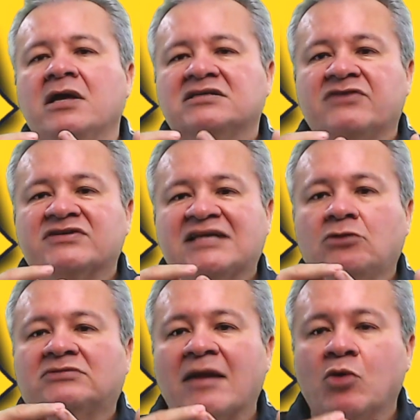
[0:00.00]
se você
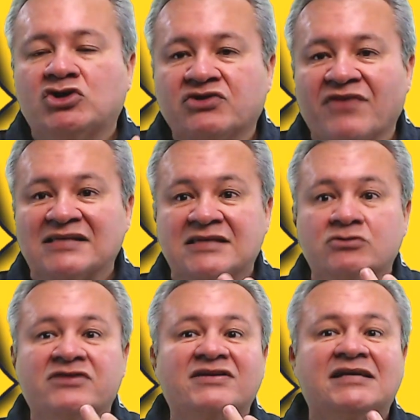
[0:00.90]
não tem motivação,
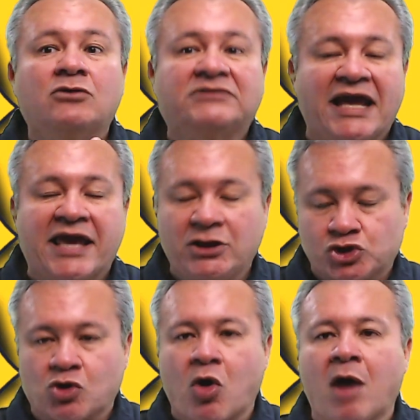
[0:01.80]
se você não tem quem
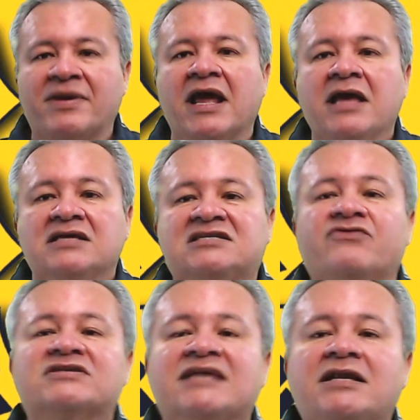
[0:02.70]
te cobre, se
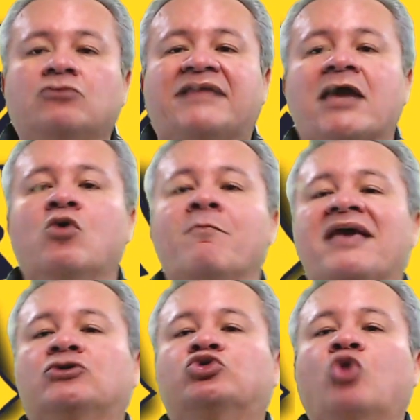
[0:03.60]
você não tem o
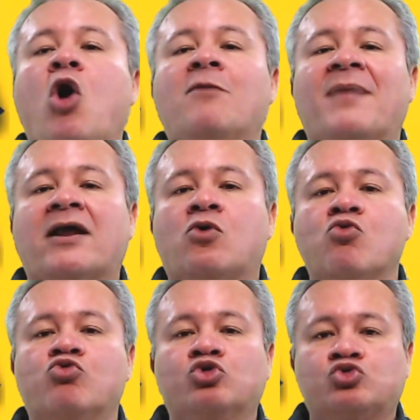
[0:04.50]
mentor para para
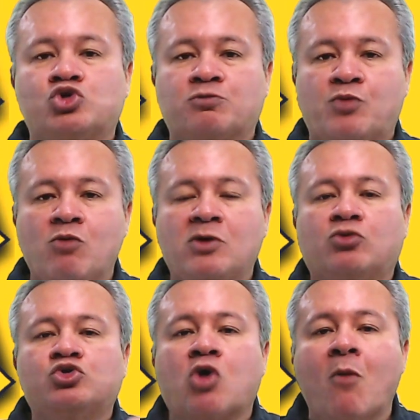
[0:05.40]
concursos
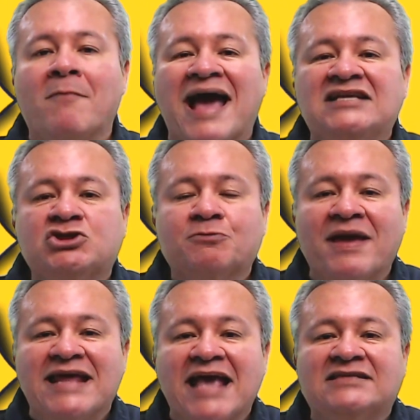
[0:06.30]
públicos com mais
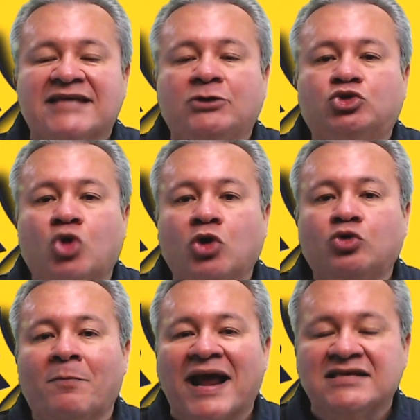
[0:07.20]
experiência em todo
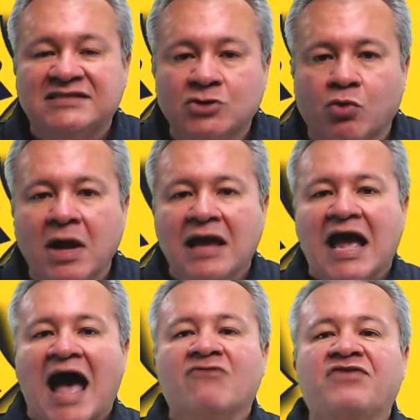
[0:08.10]
o Brasil.
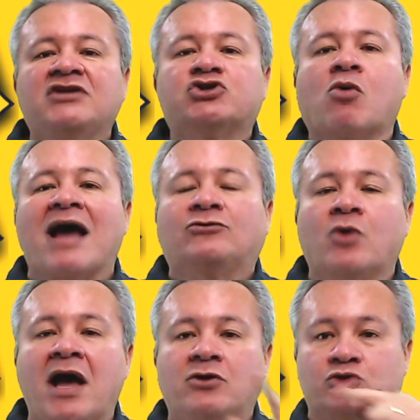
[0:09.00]
Há 24
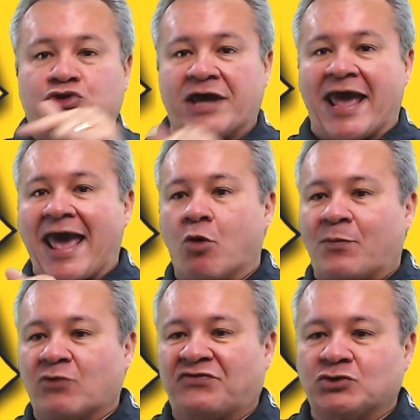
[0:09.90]
anos, eu,
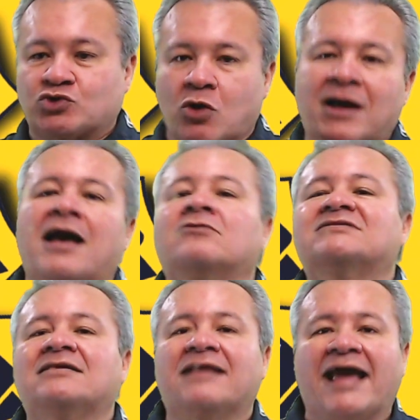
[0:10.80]
professor Carlos
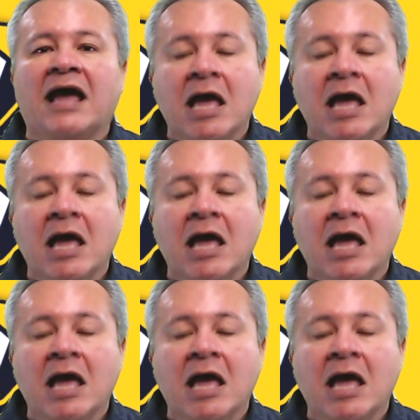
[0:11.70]
André,